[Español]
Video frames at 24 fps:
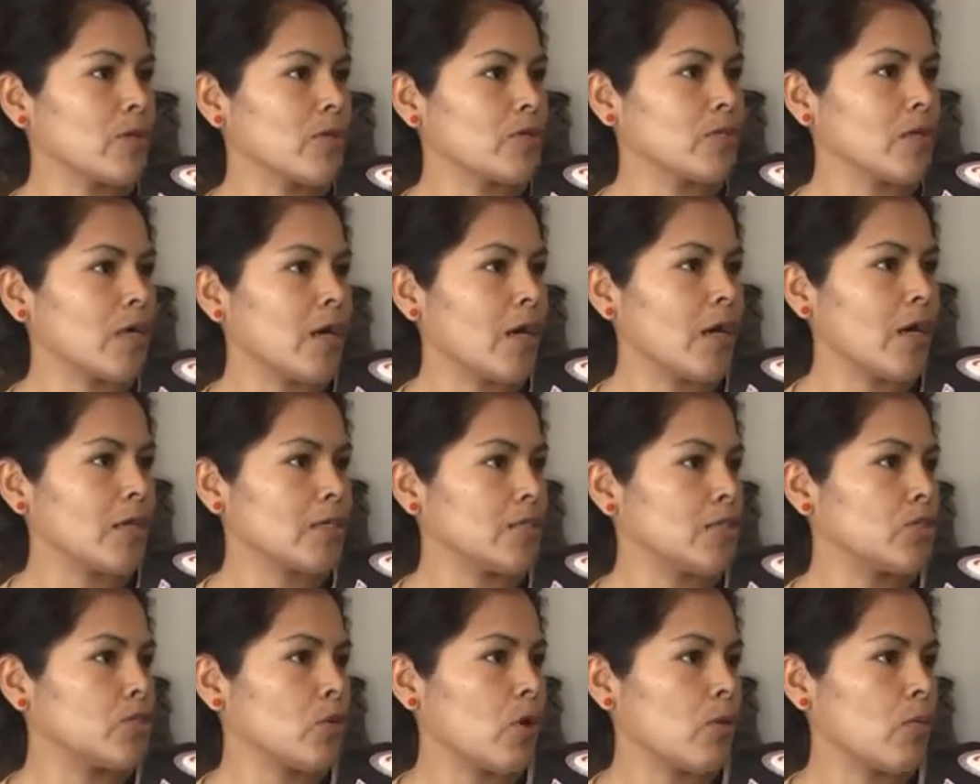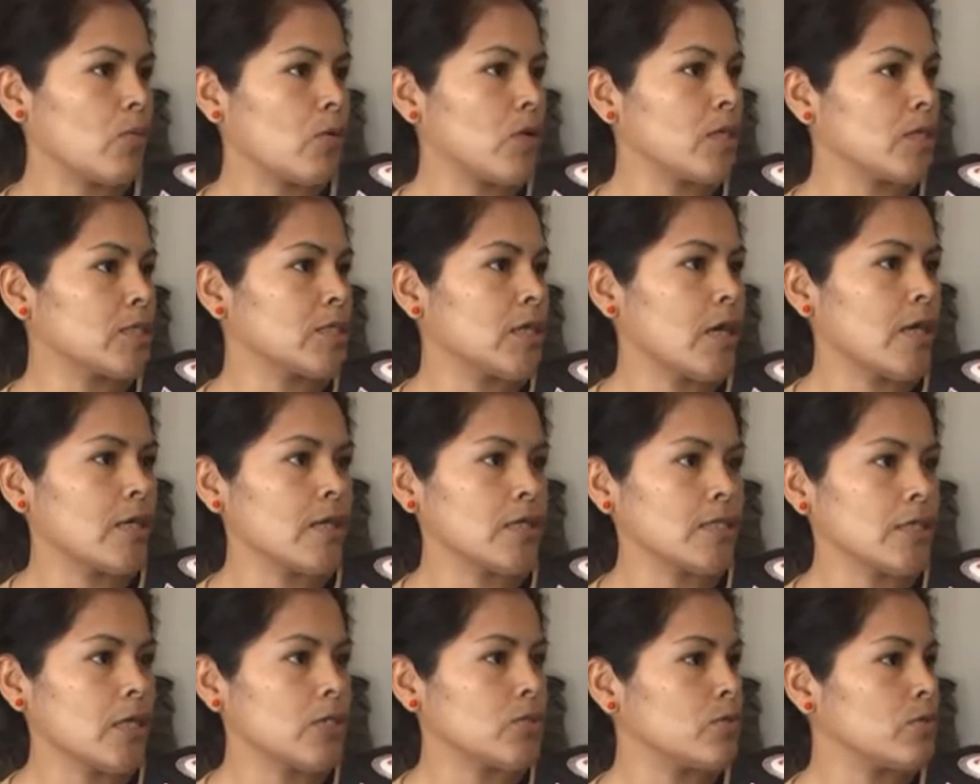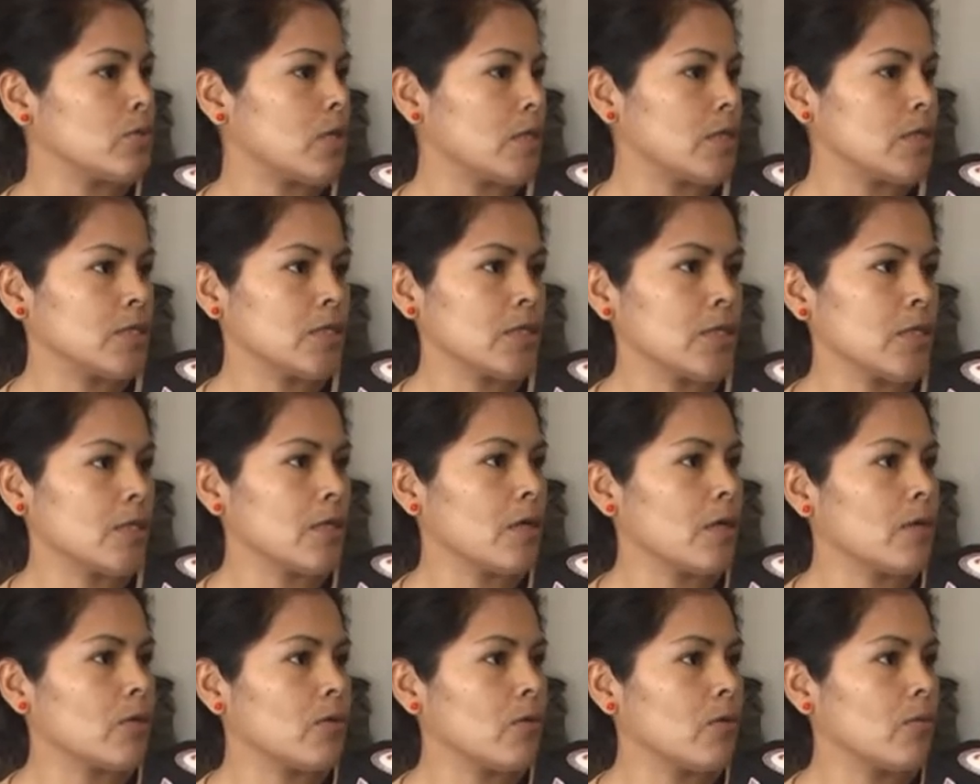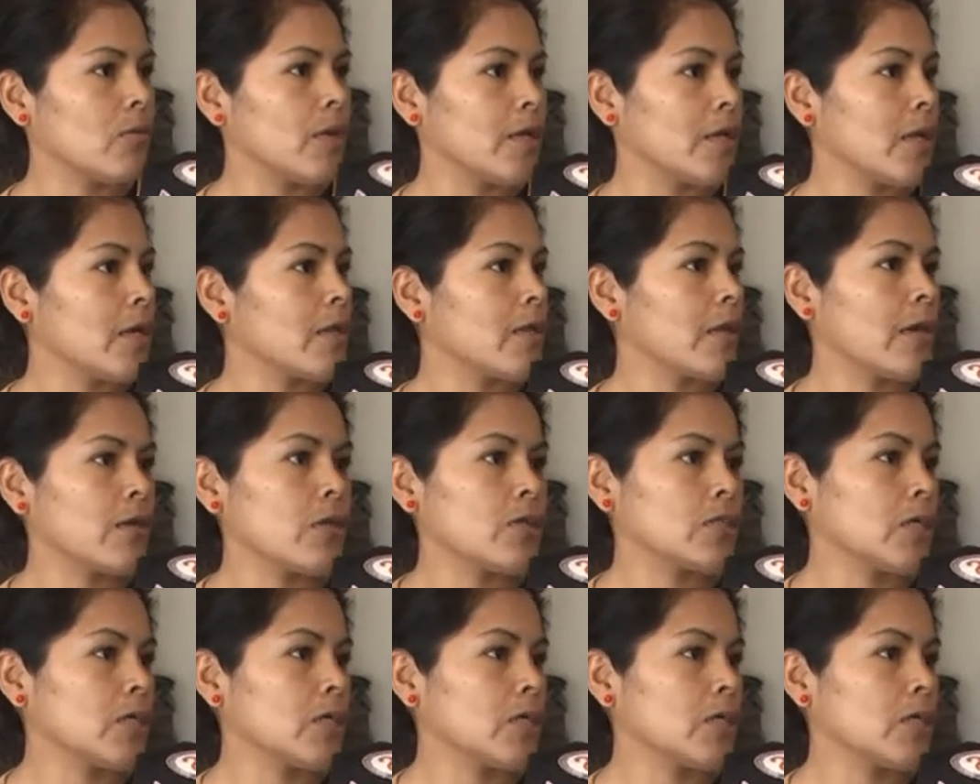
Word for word: o sea, si ellos almuerzan, desayunan, cenan o merienda